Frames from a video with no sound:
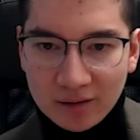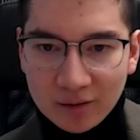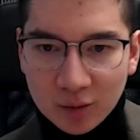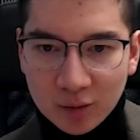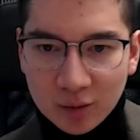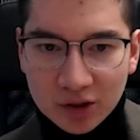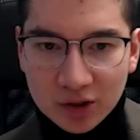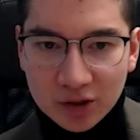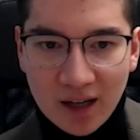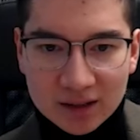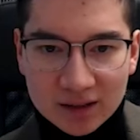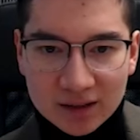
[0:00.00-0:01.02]
wo ich
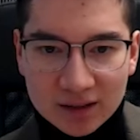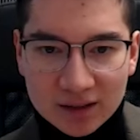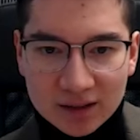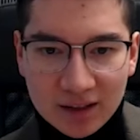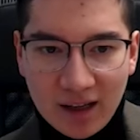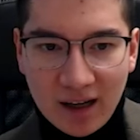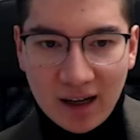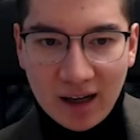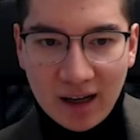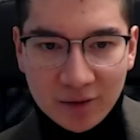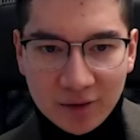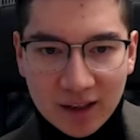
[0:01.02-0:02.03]
damals
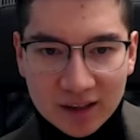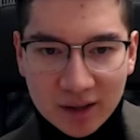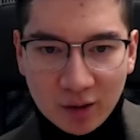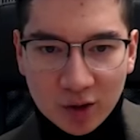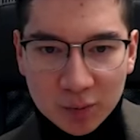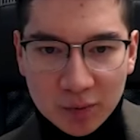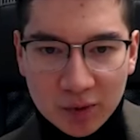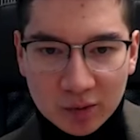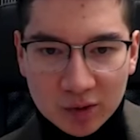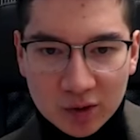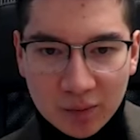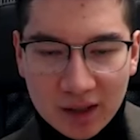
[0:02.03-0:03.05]
angefangen hatte, meine Ausbildung
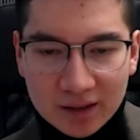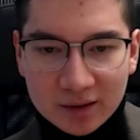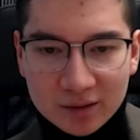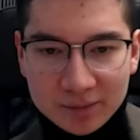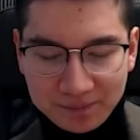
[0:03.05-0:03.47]
zu machen